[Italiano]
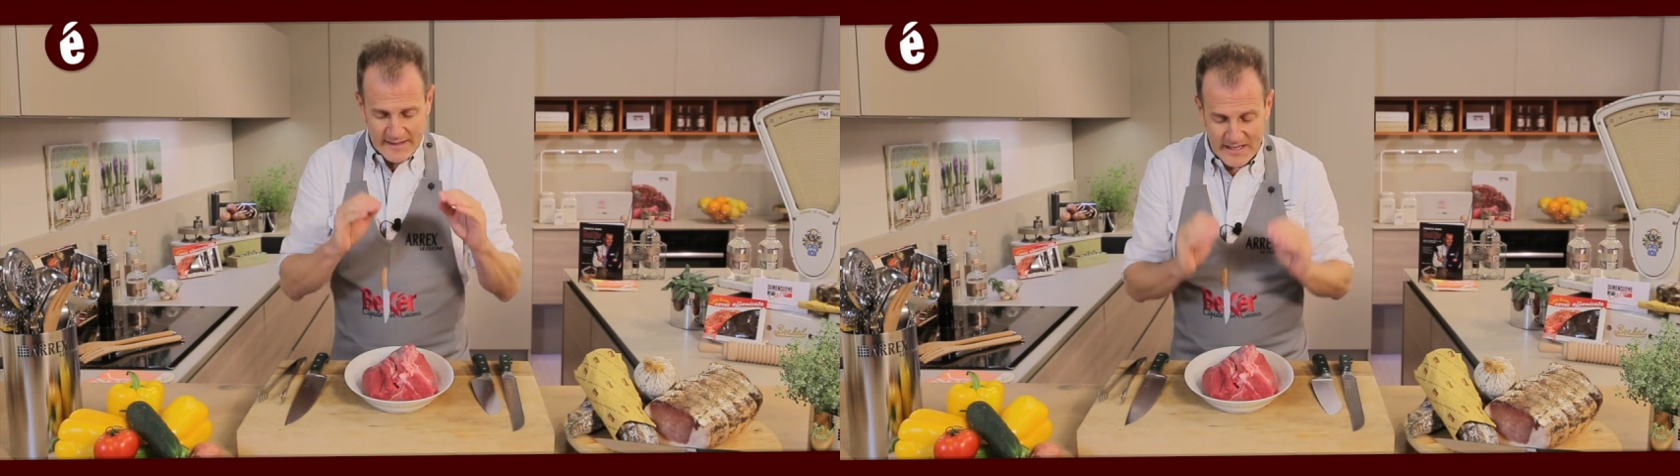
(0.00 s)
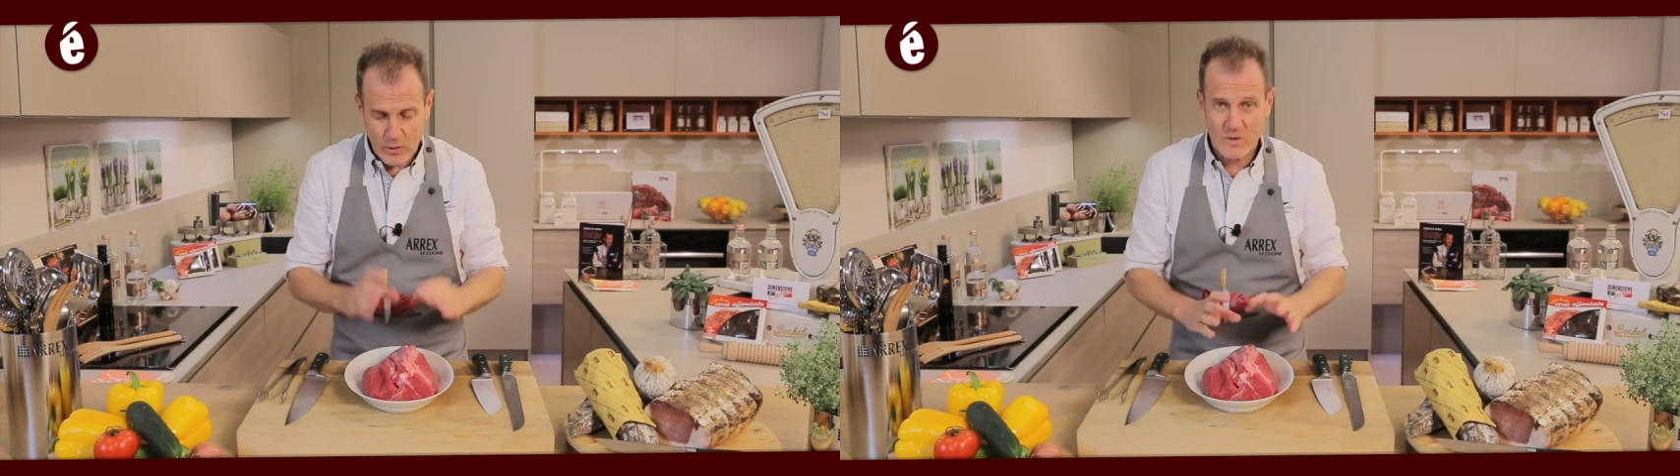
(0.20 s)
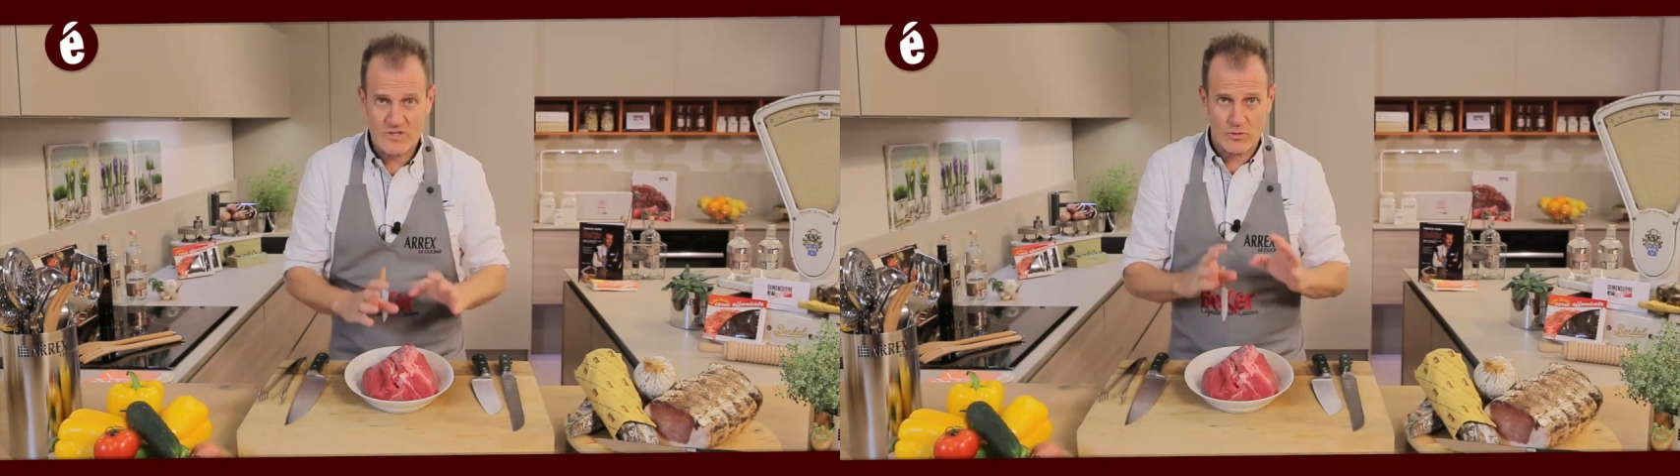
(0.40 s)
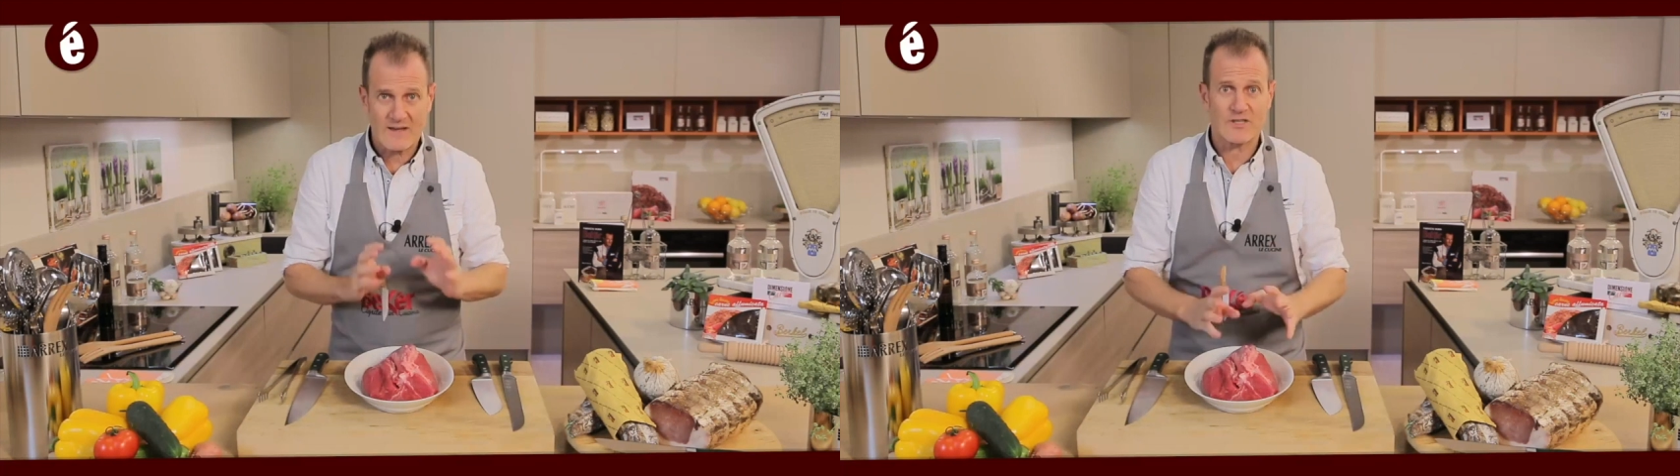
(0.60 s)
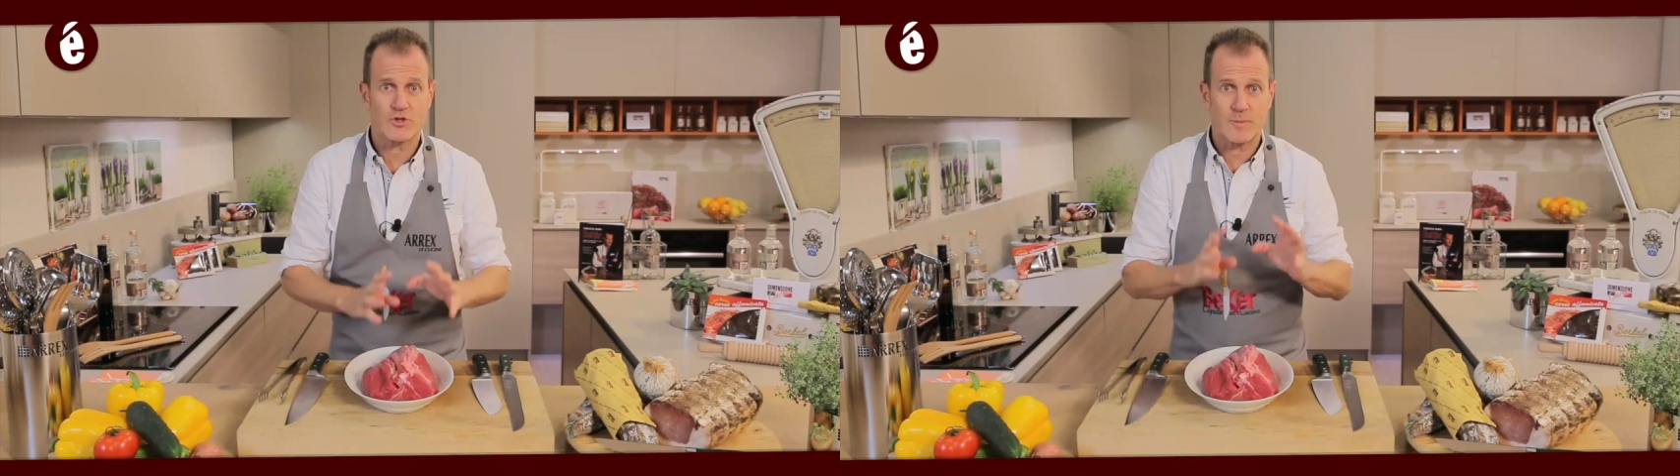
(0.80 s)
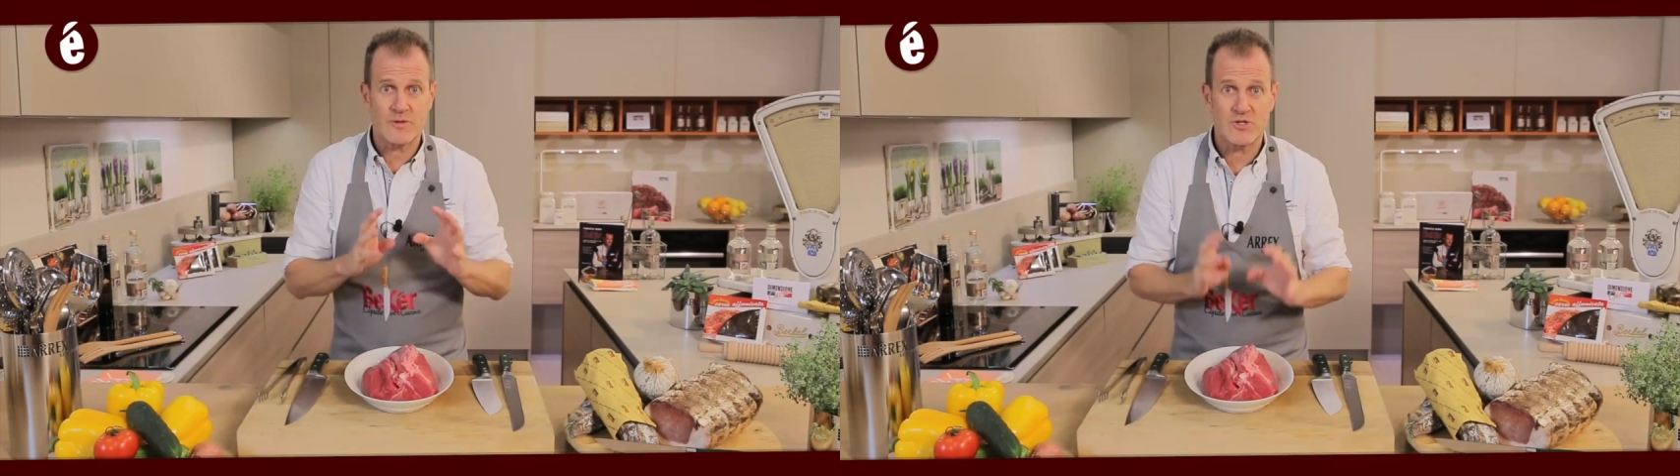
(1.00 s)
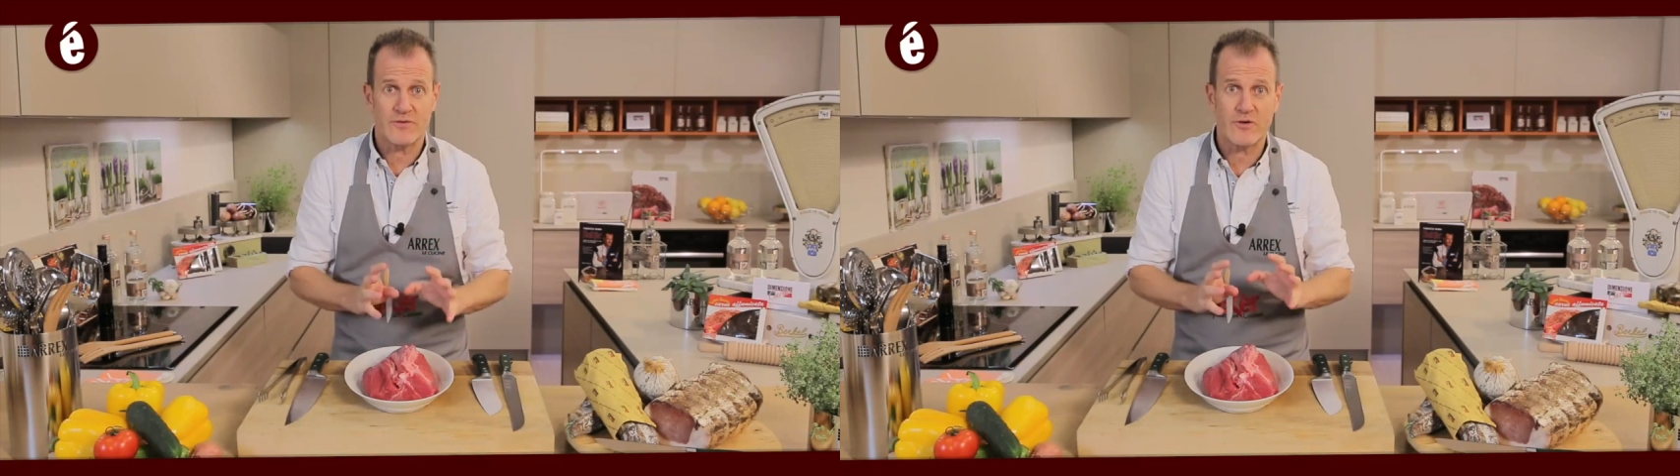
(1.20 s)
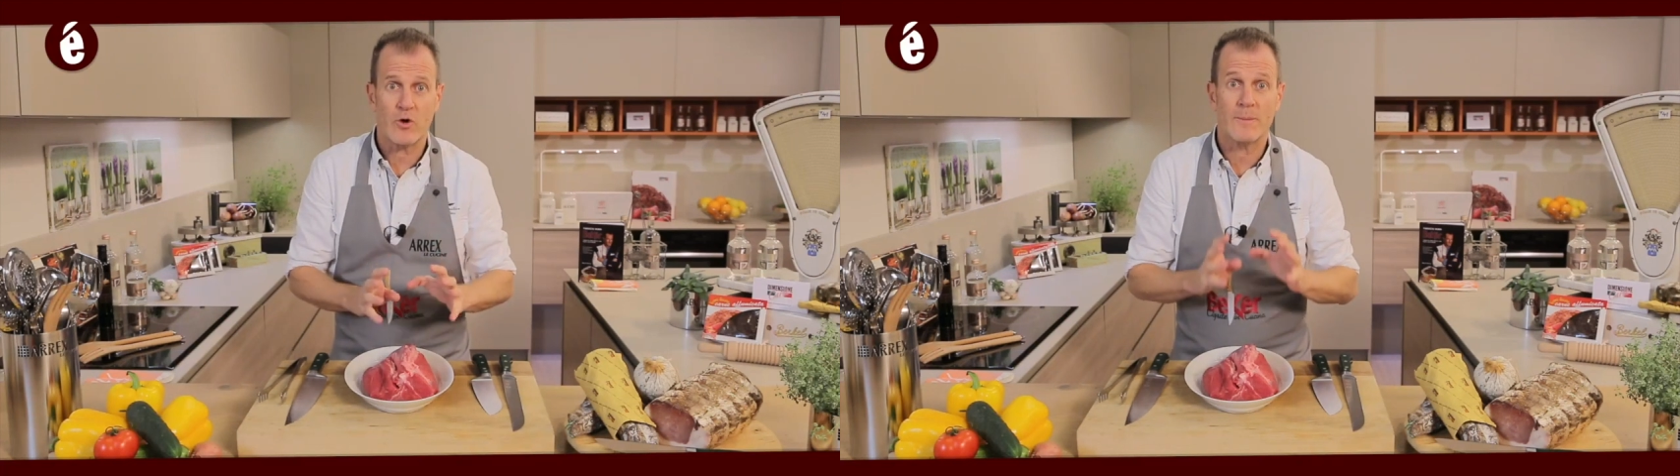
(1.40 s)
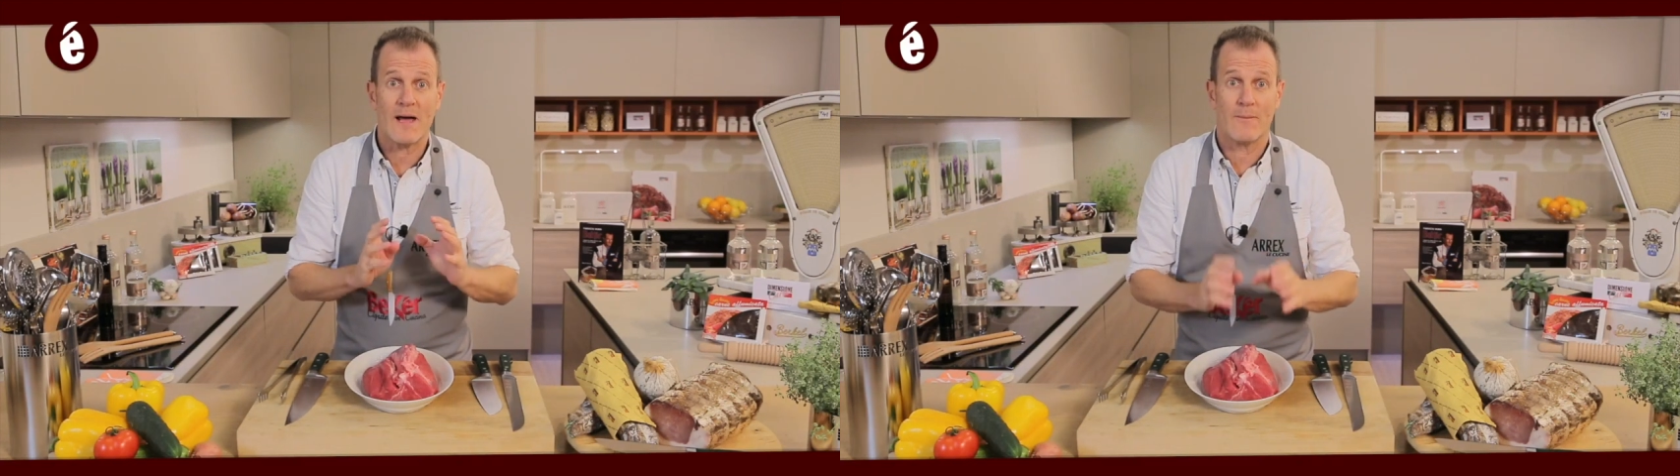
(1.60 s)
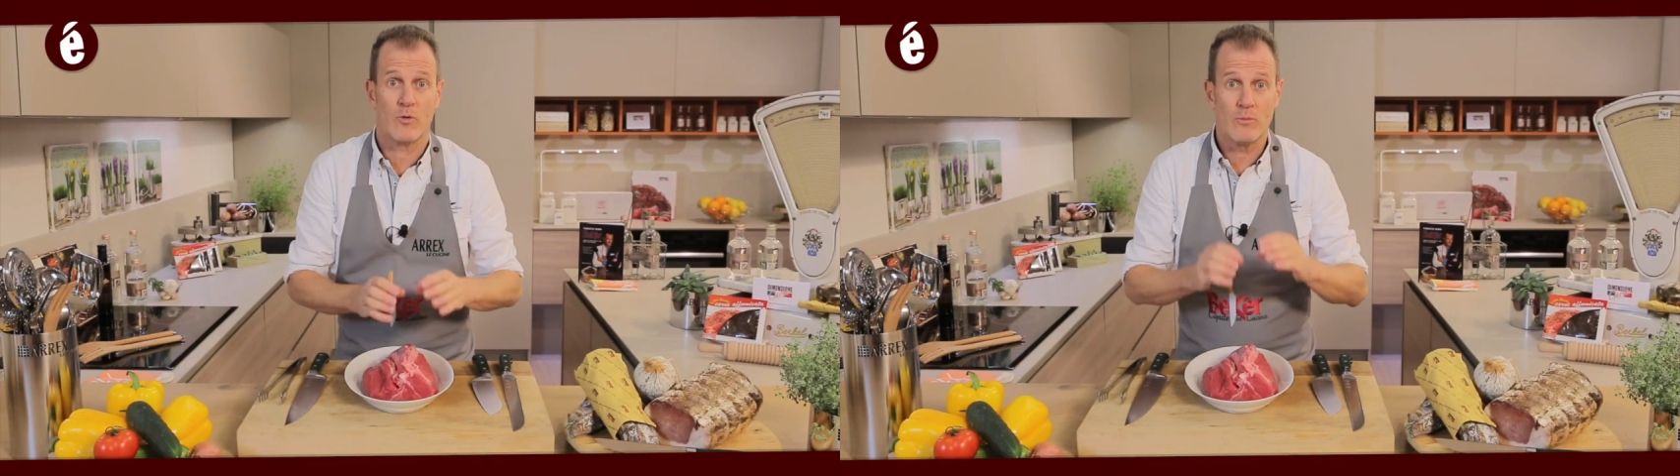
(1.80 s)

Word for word: In questo caso specifico abbiamo il